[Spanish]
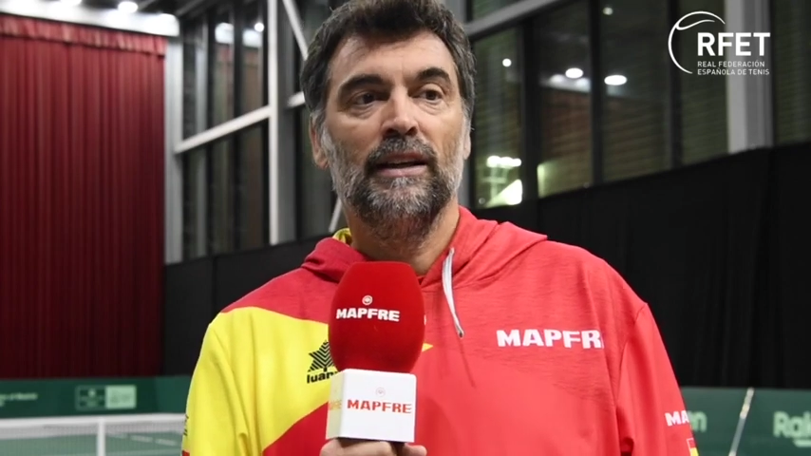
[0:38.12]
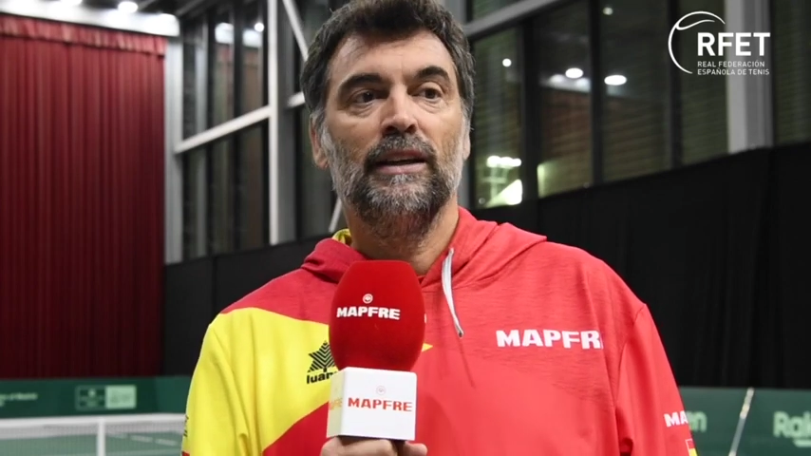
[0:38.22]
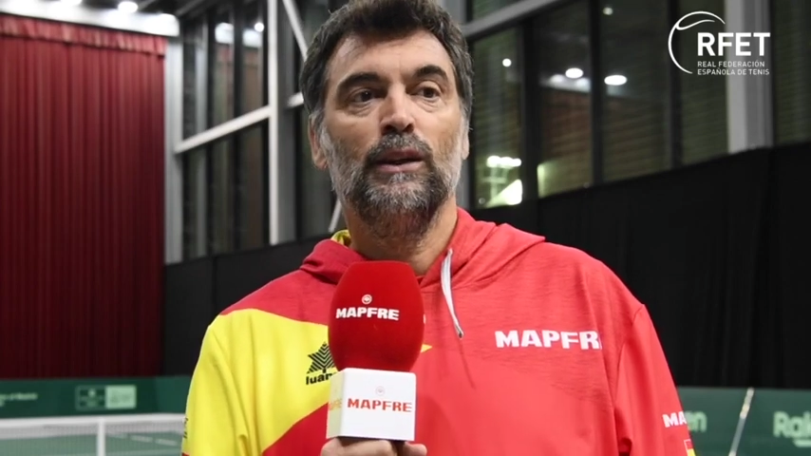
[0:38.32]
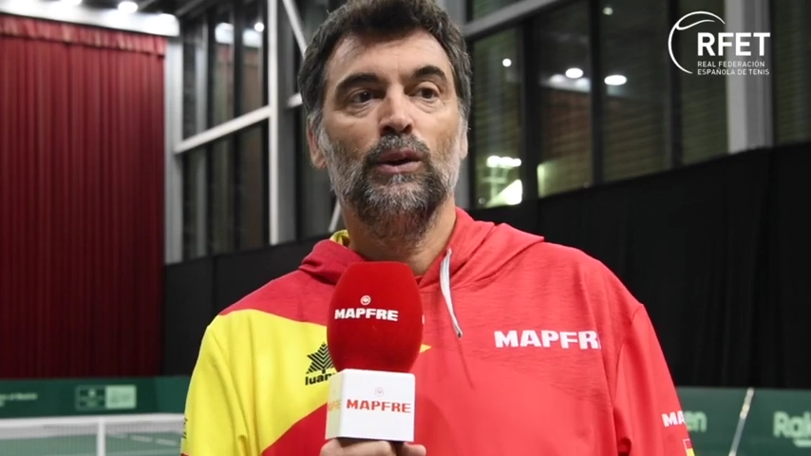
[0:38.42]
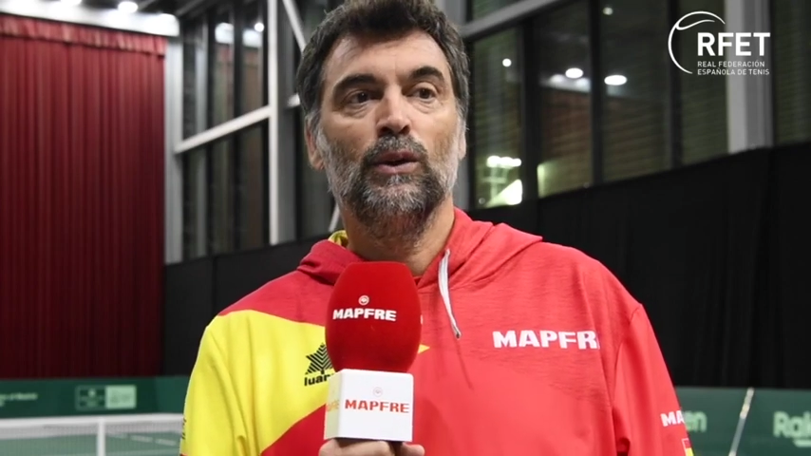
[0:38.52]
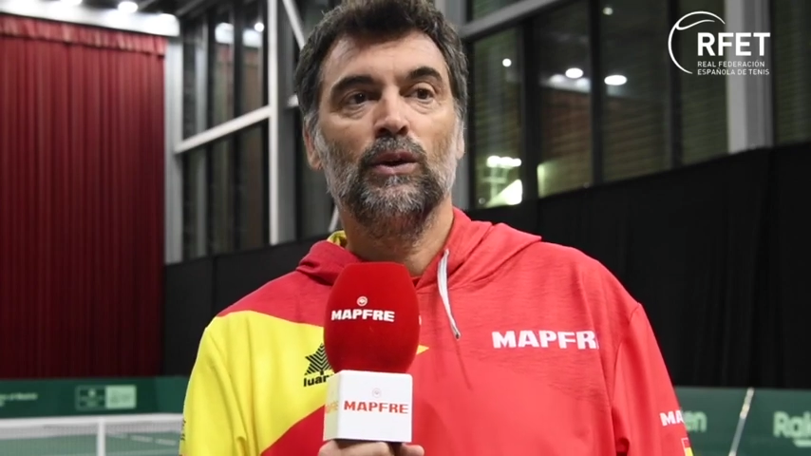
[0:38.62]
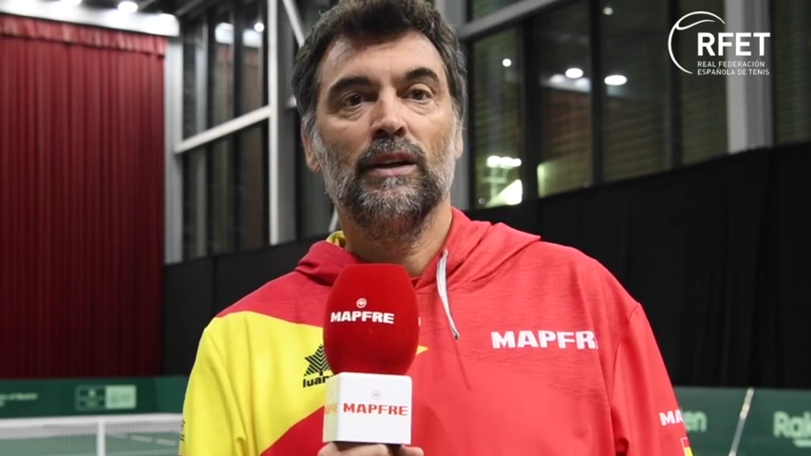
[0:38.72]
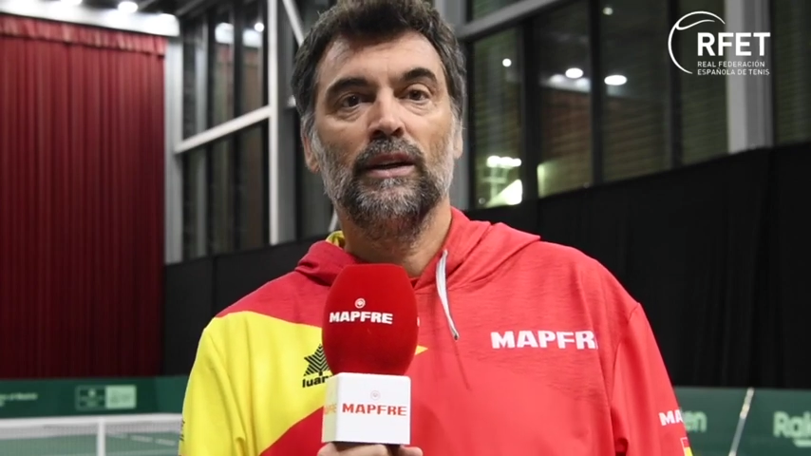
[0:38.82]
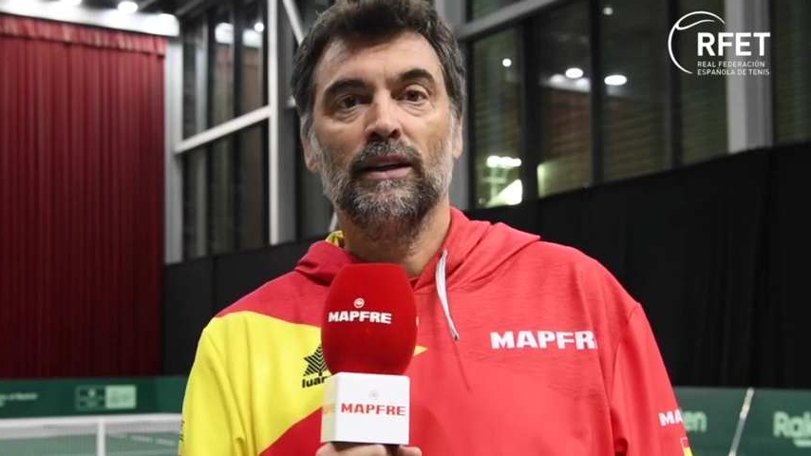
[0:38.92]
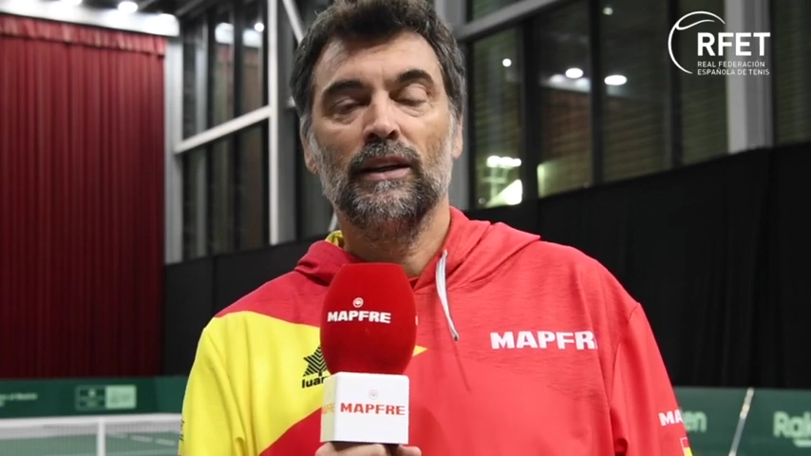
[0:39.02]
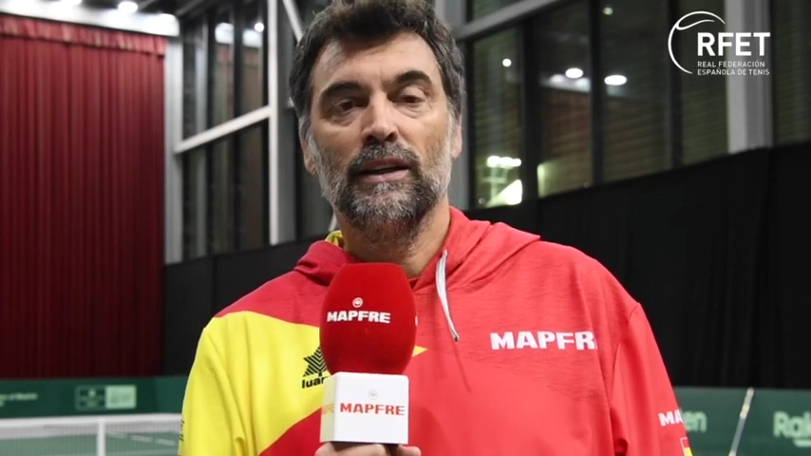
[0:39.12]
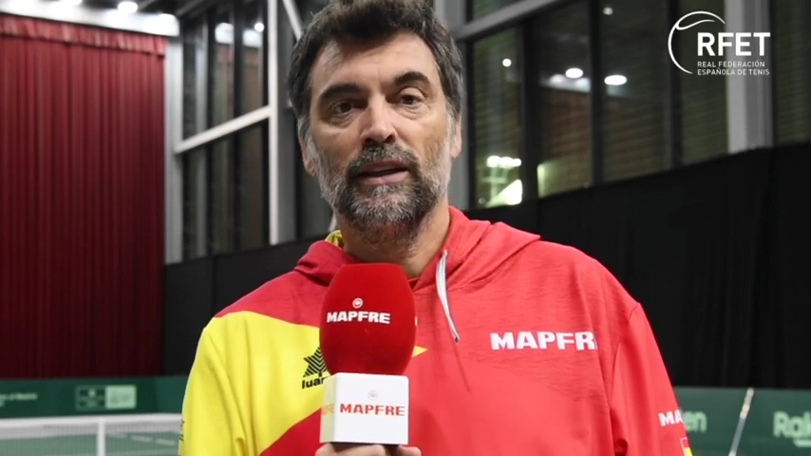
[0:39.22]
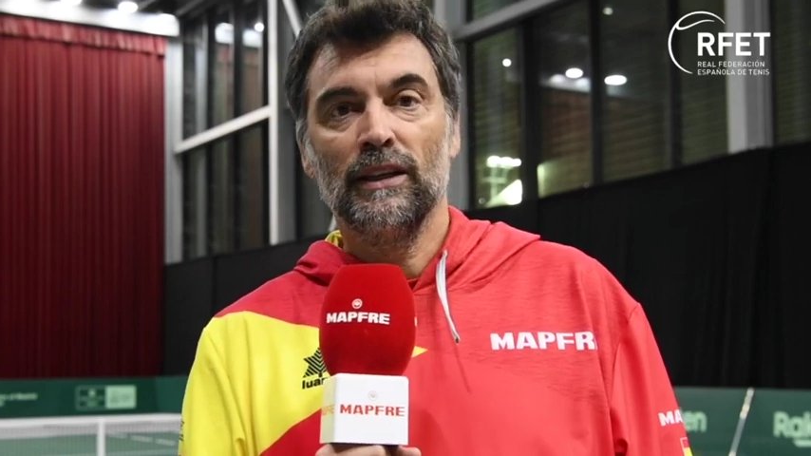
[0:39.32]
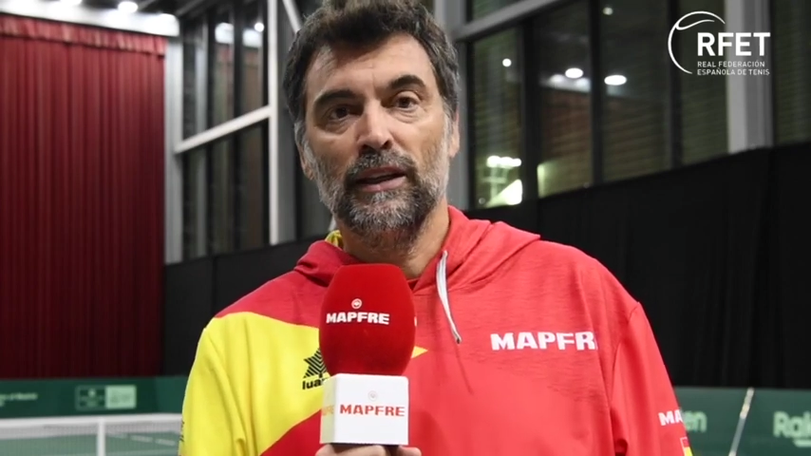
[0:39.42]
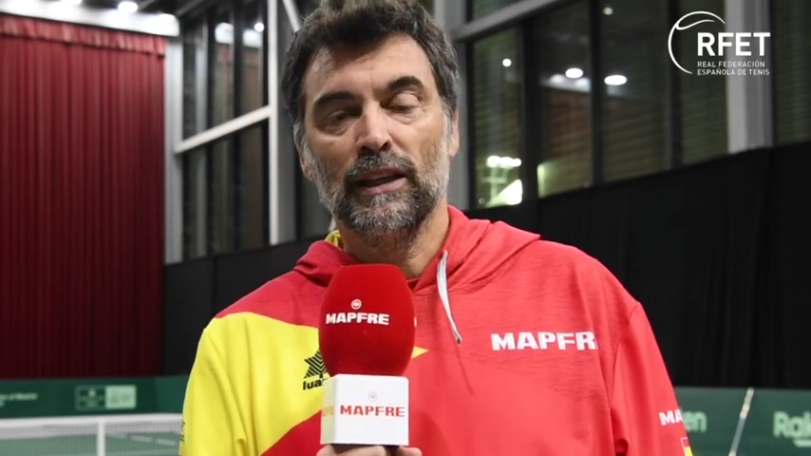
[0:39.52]
indoor
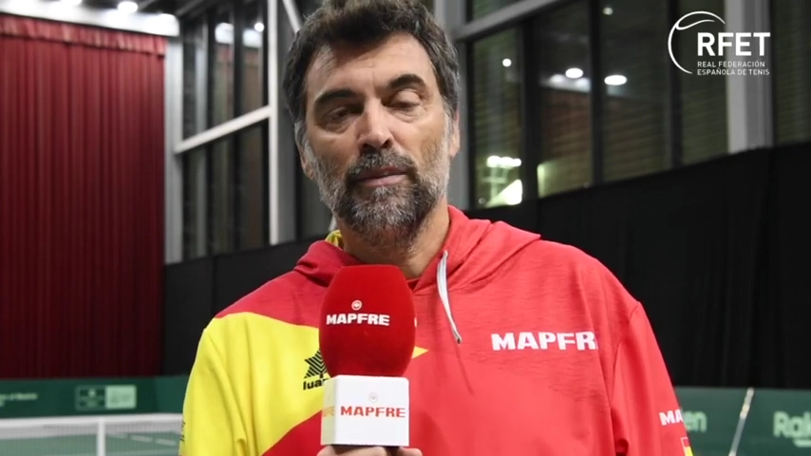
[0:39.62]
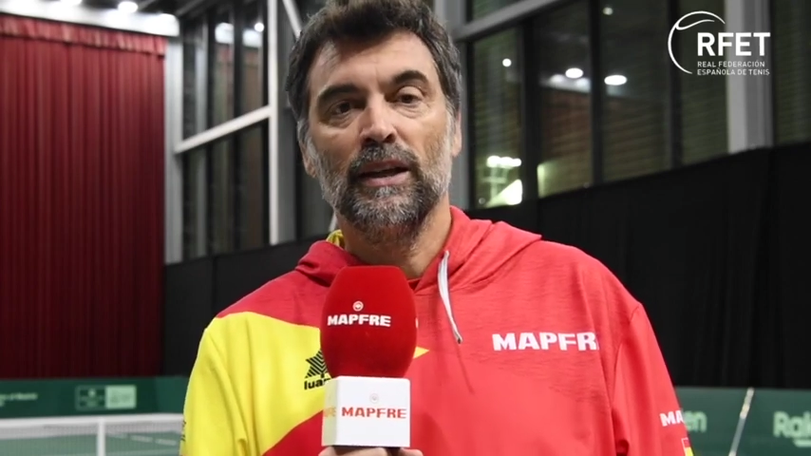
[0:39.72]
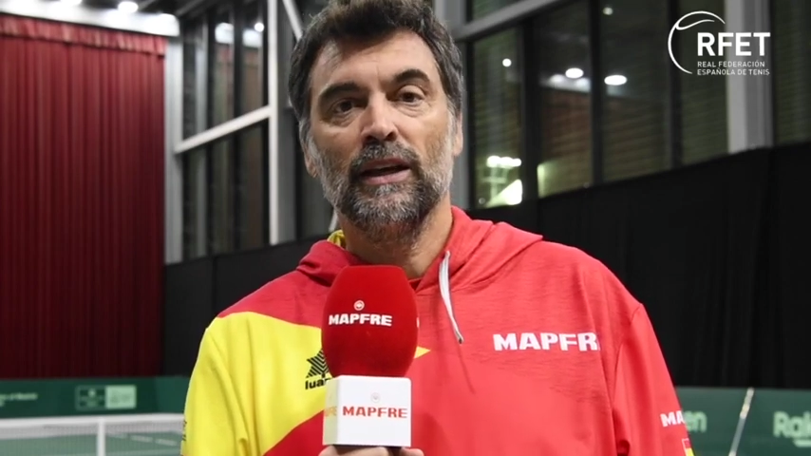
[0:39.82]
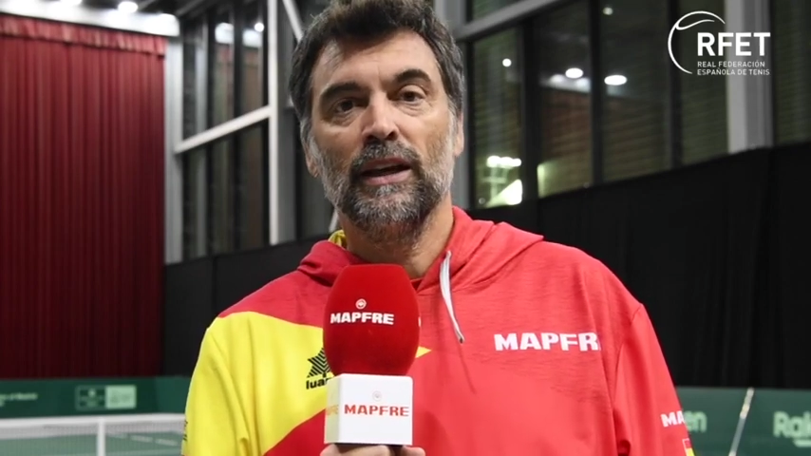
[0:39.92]
eh, y también